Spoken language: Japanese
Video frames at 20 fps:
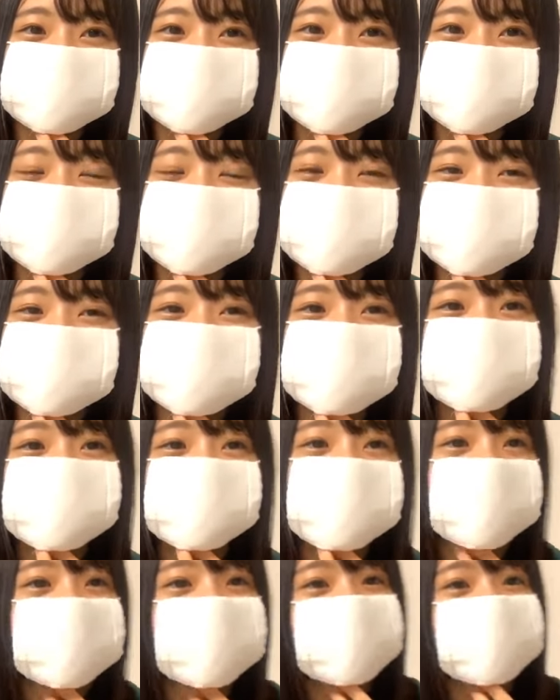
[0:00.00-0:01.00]
そうであ
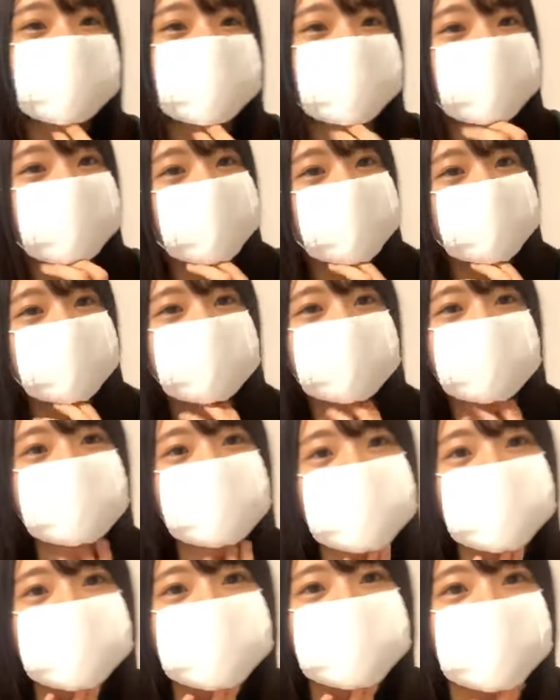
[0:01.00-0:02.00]
またちょっと続
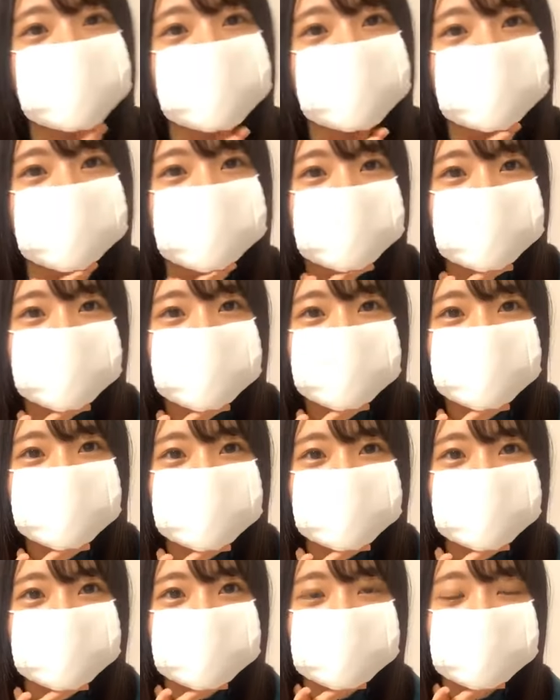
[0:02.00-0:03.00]
き見ようとか言って
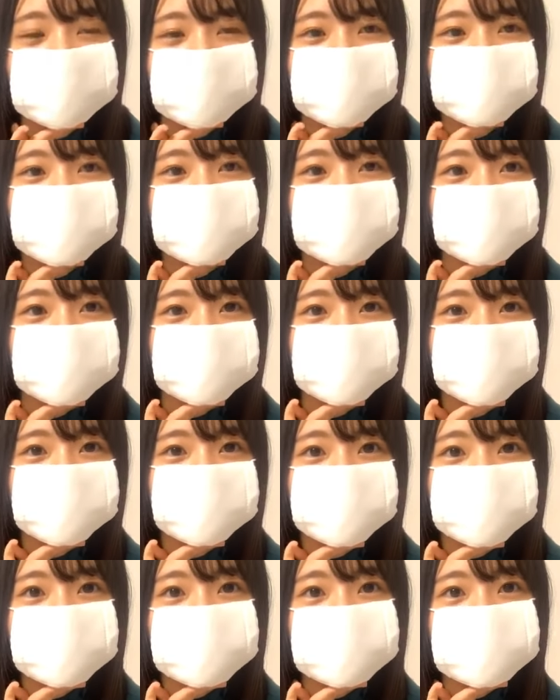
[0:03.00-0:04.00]
なんだかんだ言って
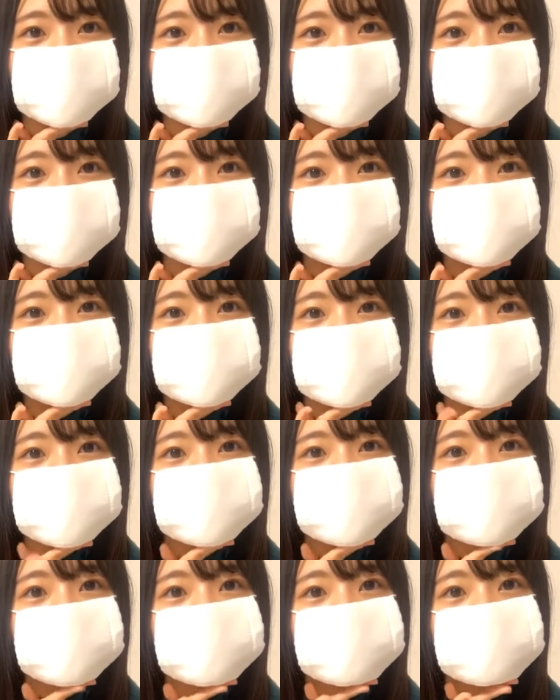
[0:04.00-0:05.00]

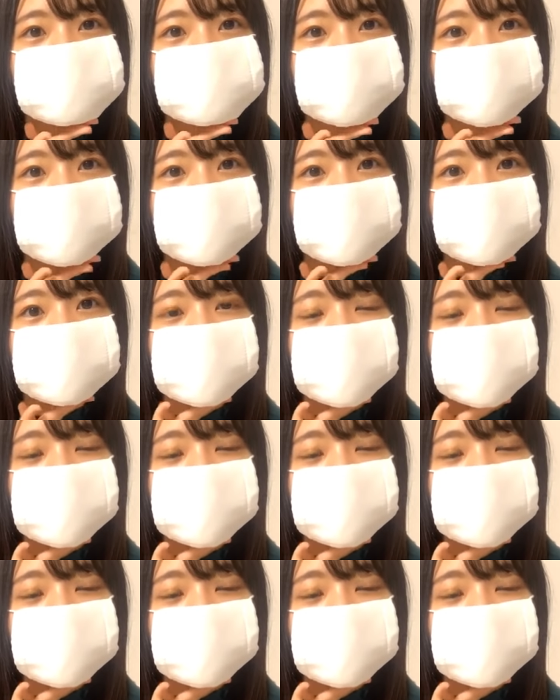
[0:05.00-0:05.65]
かな